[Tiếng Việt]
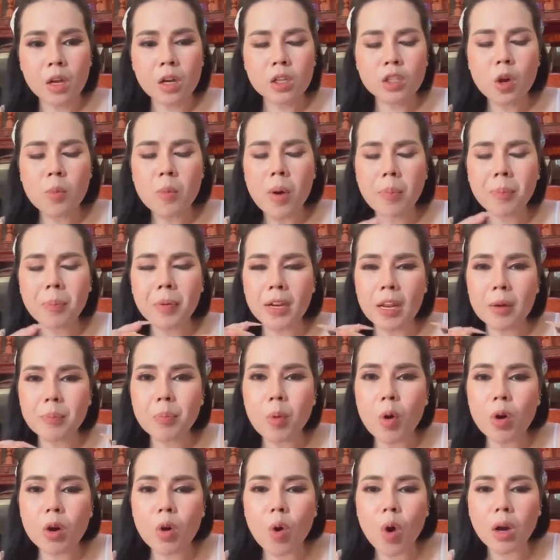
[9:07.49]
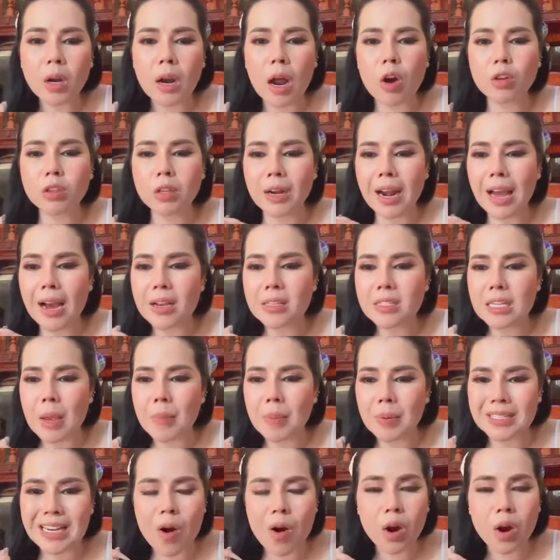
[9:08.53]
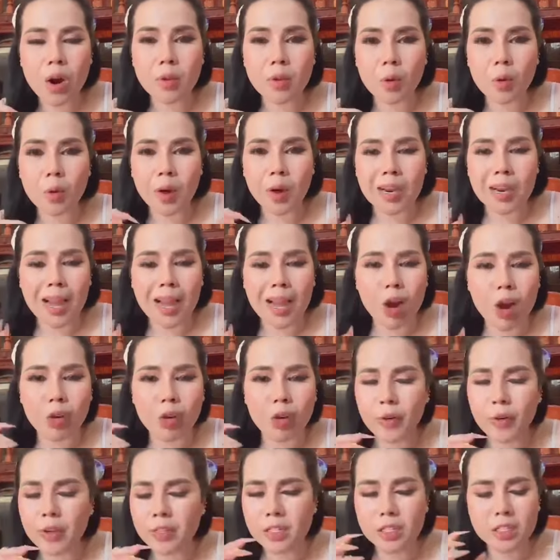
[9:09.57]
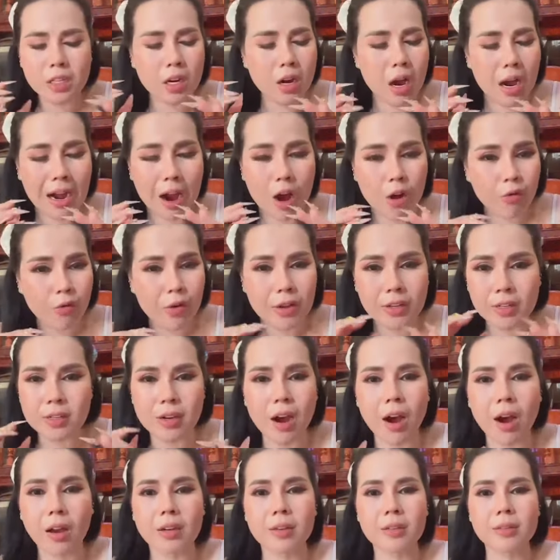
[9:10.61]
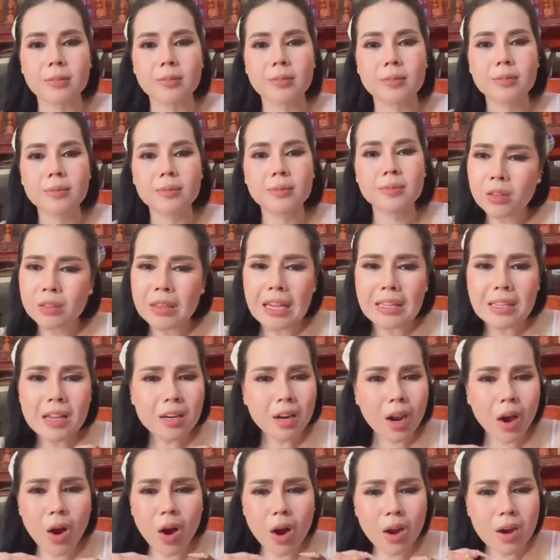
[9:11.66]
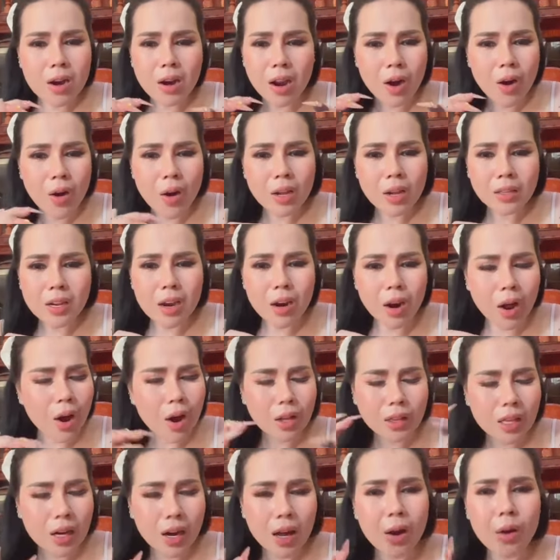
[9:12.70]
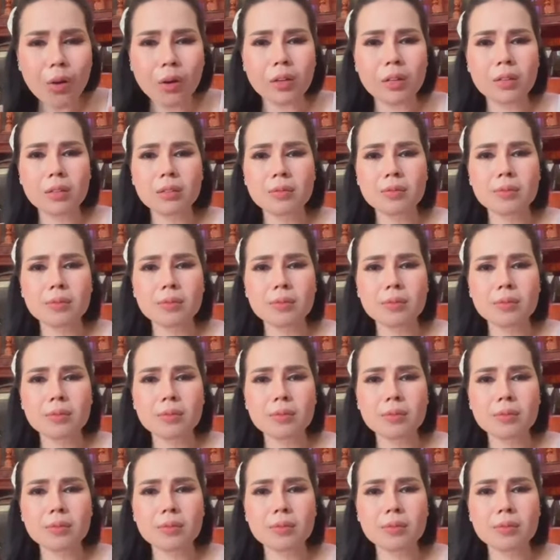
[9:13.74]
khi nhom ọt bờ điện buộc quạt ao tại bao che và trao cái tập cái khòn phơi cứ ọt ta chừng là o cứ o cứ o tới lâu